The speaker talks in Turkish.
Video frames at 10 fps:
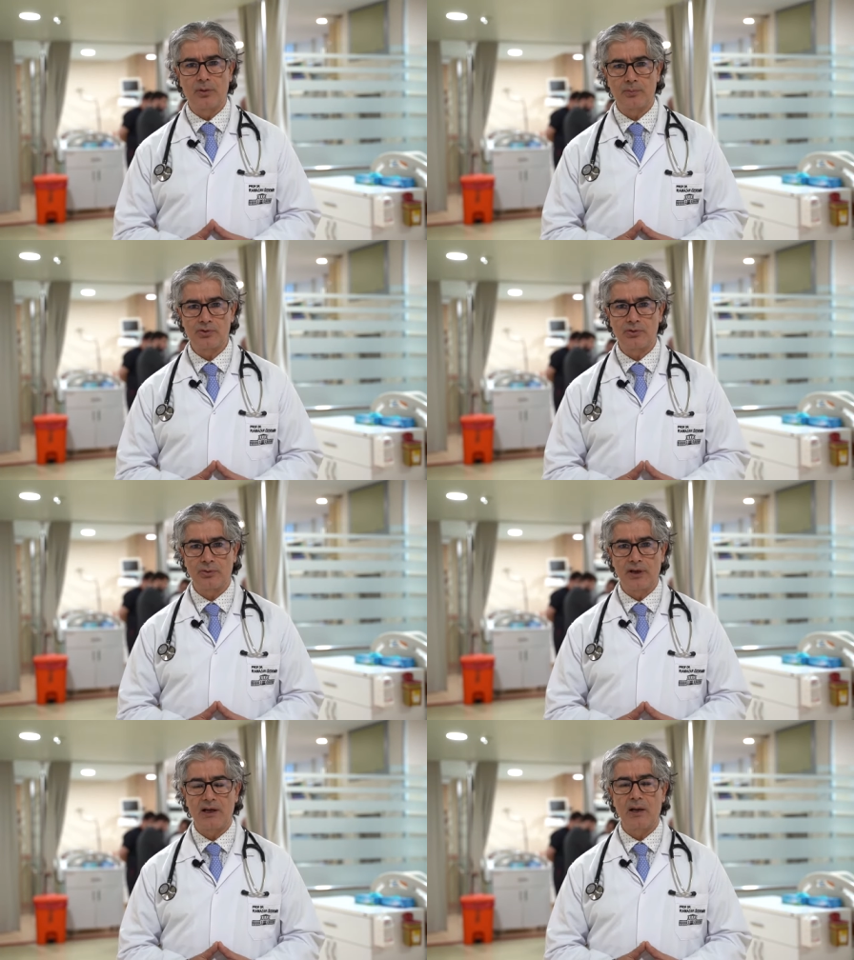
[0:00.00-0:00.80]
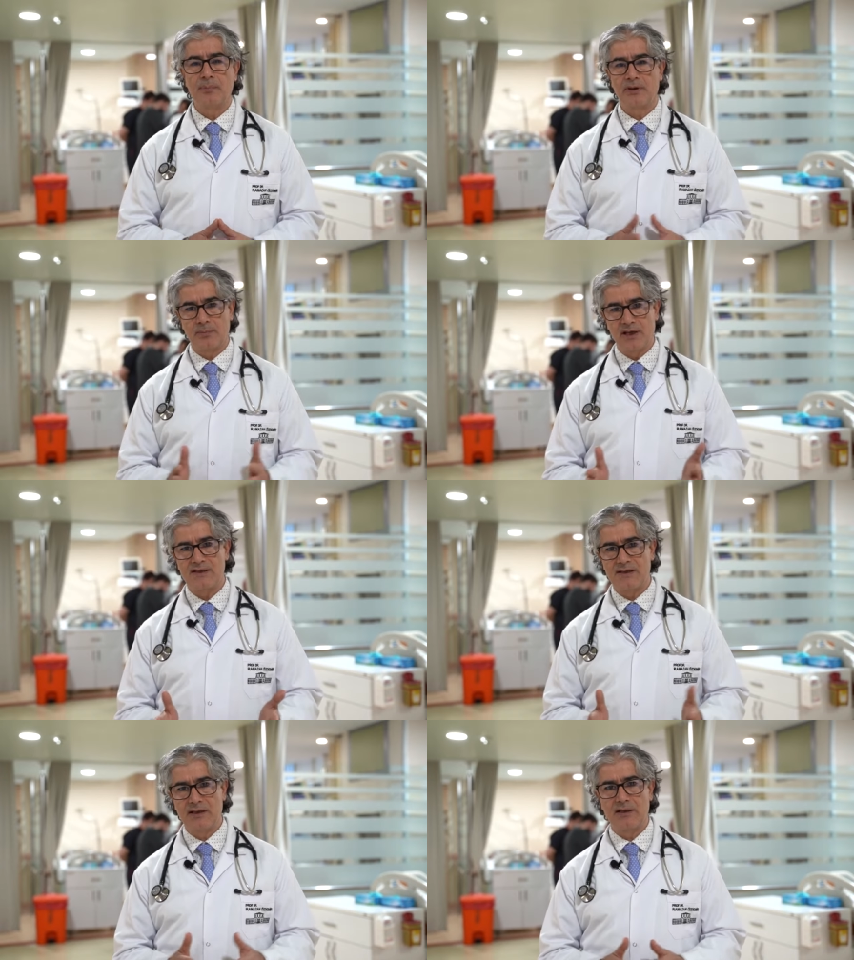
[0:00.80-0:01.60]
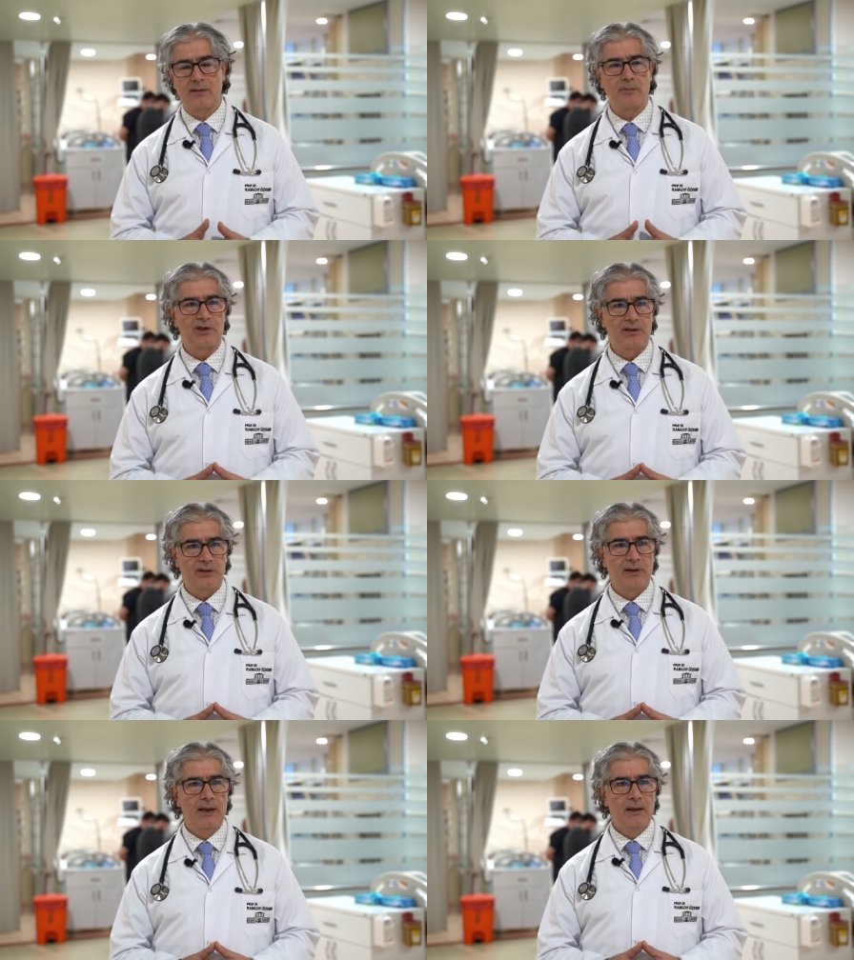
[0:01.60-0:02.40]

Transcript: olmuştur veya kalp yetmezliğine girmiştir.